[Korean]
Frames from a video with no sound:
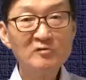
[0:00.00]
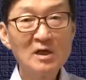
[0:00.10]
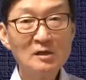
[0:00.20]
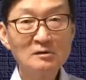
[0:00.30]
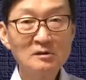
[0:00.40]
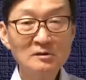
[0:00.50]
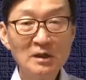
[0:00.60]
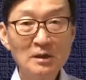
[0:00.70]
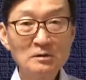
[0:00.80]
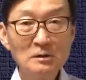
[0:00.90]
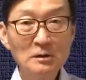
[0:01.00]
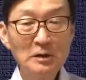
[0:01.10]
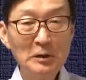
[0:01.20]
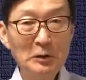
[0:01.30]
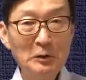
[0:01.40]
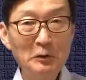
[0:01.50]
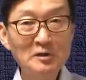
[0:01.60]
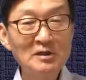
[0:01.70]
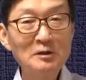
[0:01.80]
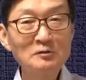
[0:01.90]
우크라이나 전쟁에서 이
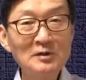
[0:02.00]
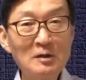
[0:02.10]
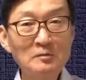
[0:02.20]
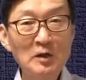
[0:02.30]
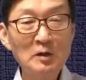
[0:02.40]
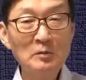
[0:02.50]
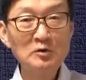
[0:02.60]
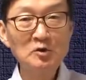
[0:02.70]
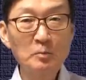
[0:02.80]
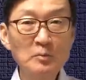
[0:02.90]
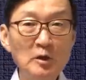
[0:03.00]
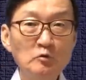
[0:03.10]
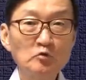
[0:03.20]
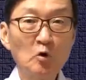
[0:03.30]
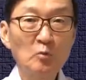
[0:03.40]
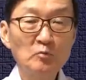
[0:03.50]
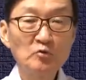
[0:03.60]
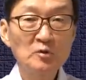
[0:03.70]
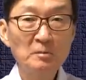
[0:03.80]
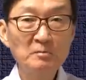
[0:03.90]
러시아도 나름대로 뭐 정밀 유도
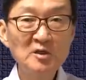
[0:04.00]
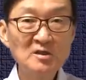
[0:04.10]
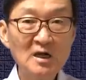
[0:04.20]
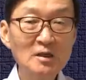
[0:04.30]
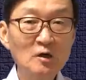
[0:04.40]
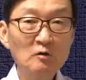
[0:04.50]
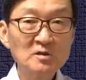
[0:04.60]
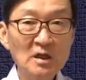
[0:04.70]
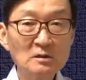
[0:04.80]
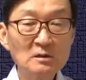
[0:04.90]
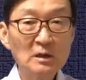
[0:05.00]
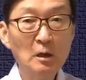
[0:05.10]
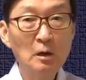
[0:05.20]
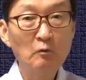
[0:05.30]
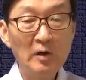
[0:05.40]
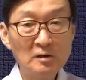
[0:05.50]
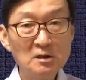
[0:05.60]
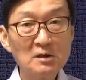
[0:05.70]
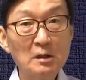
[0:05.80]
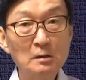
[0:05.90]
무기, 미사일 이런 거 쐈는데
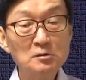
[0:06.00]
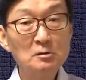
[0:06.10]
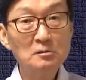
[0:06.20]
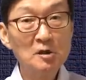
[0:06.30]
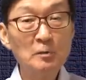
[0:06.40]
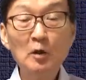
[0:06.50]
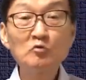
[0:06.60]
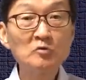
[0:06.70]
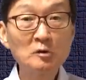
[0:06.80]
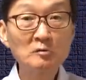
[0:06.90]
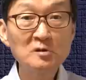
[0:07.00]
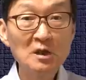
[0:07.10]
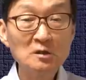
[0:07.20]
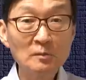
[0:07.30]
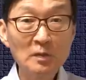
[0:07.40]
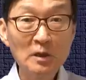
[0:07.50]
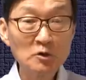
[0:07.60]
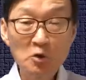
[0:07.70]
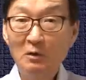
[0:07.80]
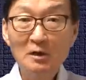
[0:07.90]
완전히 체면국이고 있지 않습니까? 이
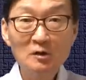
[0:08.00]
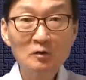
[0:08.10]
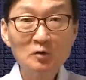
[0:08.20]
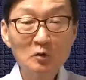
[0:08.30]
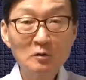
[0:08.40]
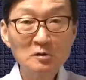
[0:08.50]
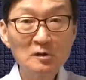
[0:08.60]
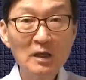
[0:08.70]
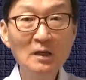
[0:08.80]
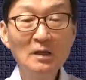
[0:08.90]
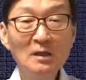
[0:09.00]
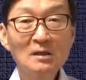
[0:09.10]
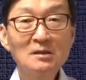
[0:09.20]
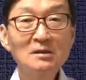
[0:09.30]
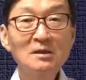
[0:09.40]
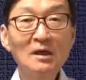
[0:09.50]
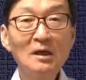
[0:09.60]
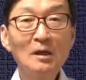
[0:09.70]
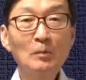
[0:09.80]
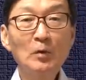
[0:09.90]
정확도가 떨어지는데
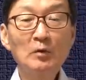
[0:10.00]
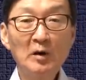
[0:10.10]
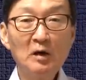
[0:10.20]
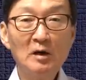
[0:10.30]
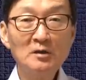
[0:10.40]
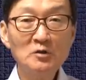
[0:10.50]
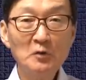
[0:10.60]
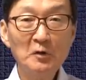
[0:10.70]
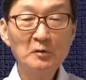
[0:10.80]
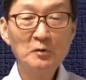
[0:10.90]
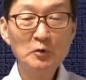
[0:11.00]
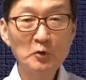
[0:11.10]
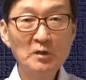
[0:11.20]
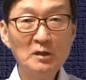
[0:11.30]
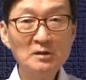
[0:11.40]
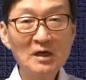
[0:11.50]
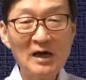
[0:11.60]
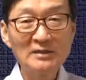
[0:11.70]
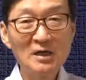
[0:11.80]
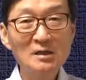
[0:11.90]
그게 뭐 몇 가지 요인이 있는데
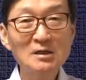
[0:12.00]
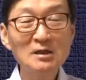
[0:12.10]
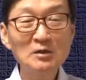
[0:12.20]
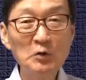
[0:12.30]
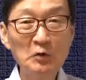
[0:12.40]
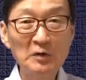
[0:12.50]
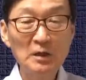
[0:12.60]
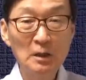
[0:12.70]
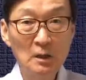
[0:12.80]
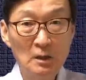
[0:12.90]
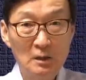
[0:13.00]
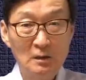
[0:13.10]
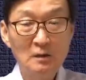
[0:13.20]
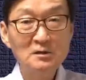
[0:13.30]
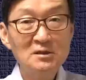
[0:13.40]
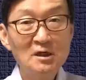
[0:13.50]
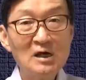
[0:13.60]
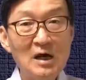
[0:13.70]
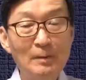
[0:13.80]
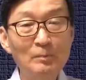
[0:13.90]
가장 큰 요인이
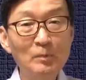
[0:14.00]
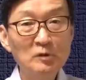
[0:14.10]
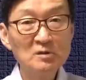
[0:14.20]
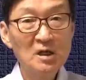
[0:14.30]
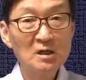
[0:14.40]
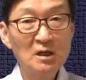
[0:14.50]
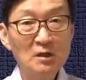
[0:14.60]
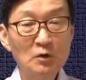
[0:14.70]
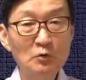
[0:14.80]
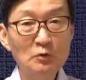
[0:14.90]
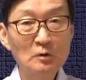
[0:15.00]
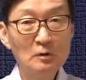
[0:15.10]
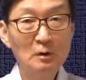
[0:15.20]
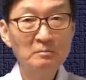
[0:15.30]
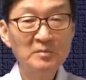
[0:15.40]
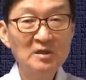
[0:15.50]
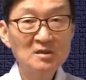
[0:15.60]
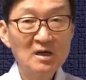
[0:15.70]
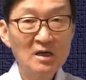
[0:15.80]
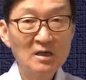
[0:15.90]
러시아가 안보상의 이유로 곧
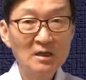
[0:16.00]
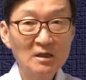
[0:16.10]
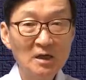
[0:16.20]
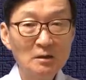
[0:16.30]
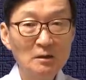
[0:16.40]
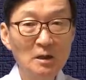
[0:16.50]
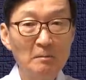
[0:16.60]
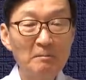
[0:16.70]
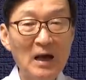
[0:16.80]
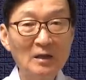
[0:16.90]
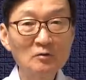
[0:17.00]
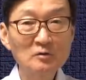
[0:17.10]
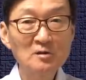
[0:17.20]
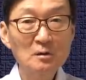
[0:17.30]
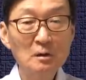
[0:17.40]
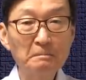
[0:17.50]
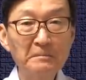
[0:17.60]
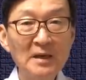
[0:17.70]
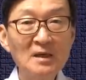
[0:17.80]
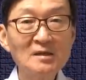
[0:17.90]
미사일에 들어가는 반도체를
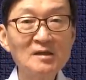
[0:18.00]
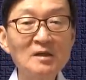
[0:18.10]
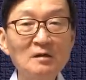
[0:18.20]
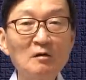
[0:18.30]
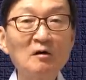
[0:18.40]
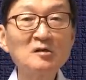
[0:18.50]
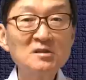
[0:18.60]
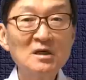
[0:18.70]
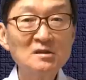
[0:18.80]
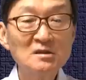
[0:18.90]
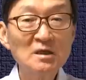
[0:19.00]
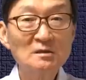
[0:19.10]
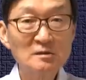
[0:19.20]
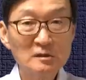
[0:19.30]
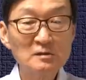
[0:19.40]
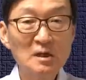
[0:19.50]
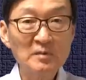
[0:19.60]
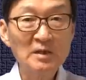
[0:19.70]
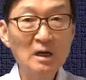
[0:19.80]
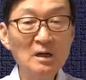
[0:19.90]
메이드 인 러시아제를
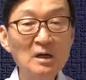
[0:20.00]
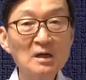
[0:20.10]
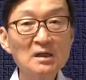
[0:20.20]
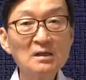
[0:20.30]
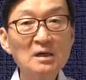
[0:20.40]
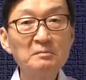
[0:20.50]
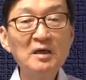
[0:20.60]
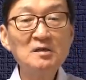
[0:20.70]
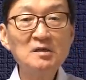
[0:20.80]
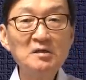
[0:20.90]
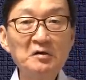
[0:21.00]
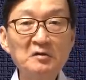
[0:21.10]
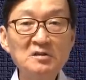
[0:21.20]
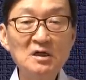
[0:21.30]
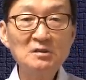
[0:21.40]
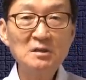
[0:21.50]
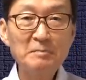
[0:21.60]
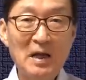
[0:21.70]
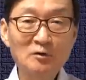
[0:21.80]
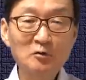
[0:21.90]
썼답니다. 그러니까 이 메이드 인 러시아제
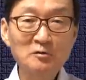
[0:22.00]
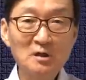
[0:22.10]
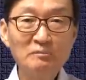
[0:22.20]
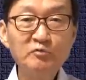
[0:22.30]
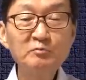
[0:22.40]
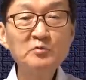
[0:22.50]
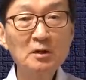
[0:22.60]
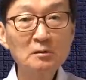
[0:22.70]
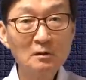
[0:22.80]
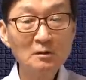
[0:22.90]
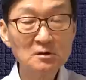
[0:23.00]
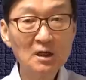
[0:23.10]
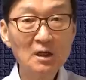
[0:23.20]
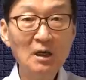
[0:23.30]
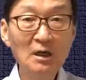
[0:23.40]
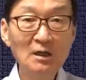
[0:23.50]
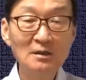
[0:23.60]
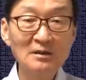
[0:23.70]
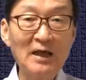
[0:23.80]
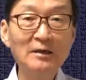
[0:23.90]
반도체가 품질이 떨어지니까
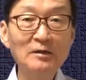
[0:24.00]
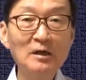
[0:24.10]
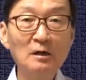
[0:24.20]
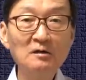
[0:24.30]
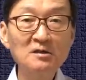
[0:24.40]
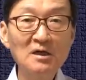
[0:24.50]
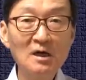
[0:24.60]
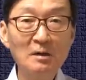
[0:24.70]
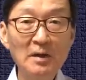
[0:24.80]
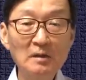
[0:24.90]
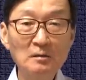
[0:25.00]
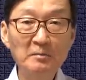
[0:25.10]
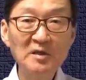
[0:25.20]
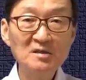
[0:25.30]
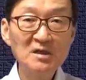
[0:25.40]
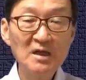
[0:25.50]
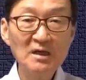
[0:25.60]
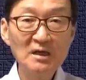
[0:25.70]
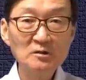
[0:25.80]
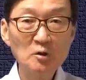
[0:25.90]
당연히 러시아가 만기던
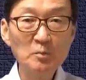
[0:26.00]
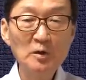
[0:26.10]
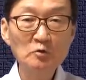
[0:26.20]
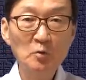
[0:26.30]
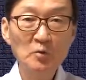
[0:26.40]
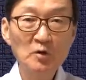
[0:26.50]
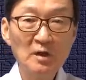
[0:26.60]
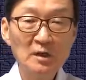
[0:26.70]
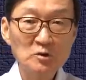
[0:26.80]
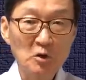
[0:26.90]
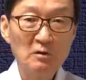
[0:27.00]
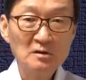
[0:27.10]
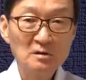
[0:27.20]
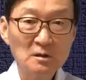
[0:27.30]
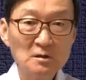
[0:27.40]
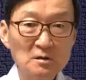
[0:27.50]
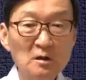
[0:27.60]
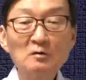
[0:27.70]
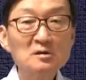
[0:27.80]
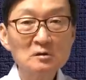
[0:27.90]
미사일이나 정밀 유도 무기의 정확성이
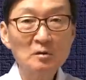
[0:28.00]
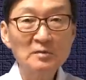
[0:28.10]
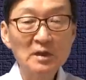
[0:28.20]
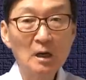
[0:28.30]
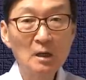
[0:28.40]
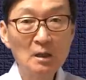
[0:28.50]
떨어지는 겁니다.